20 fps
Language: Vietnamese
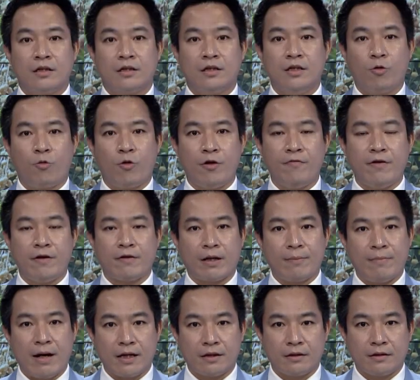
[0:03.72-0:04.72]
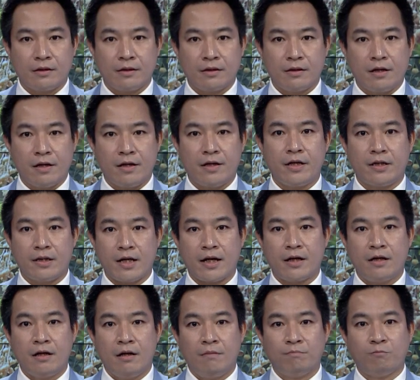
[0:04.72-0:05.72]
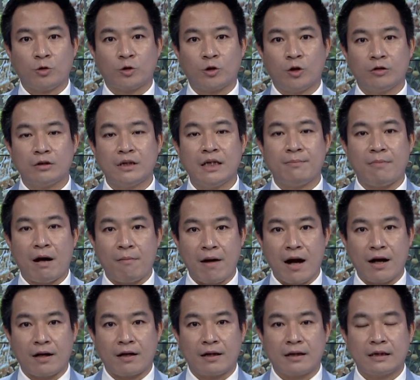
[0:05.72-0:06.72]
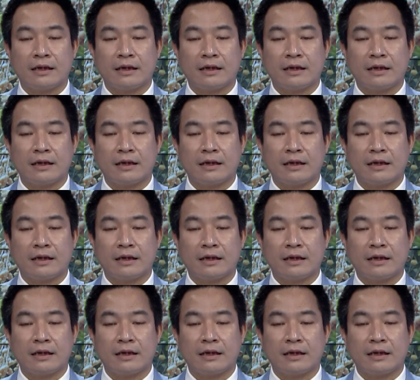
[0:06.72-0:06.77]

Thưa quý vị và các bạn, hiện nay một số tờ báo mạng,